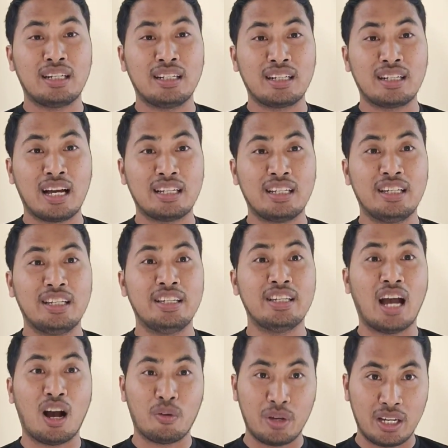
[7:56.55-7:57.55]
dengan
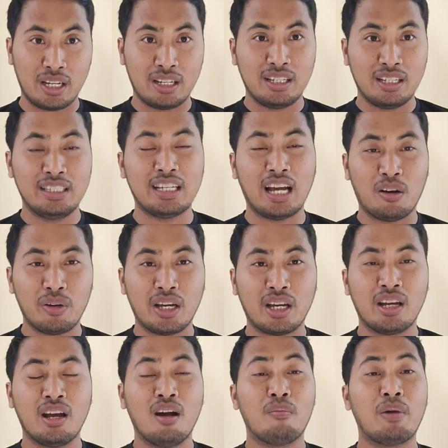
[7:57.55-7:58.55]
Yahweh,
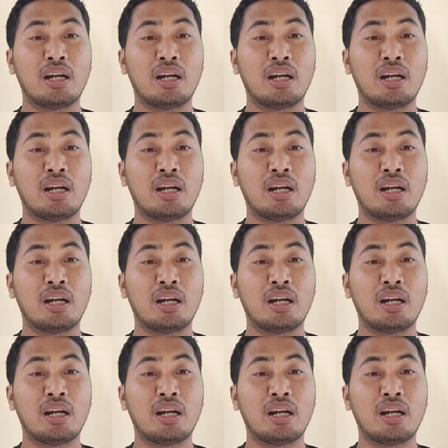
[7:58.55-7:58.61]
Yahweh.